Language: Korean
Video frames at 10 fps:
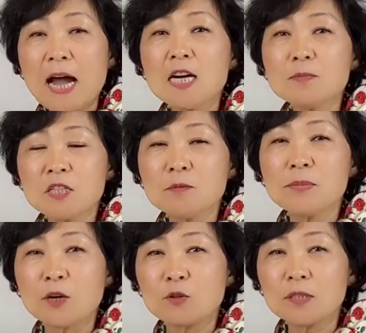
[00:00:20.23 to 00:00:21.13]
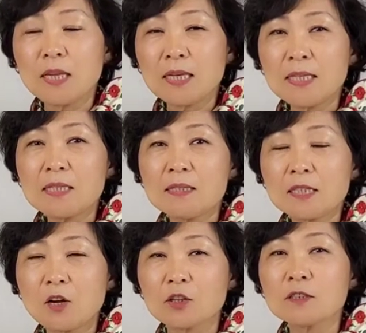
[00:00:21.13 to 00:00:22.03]
자음 이름 배울 때
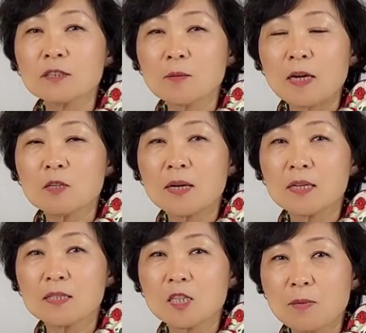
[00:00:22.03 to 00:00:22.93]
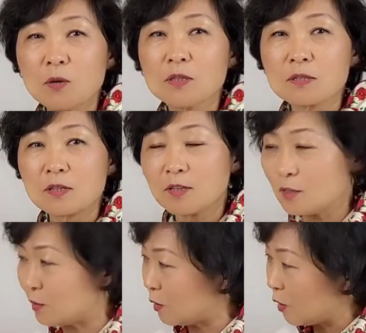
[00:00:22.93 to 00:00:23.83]
히읗을 어떻게 발음하는지를
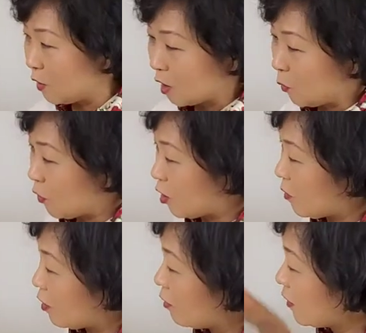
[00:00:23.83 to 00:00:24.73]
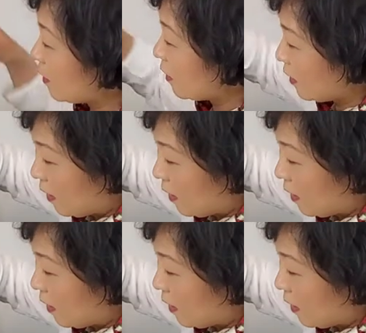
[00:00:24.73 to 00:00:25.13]
배웠어요. 이렇게 보시면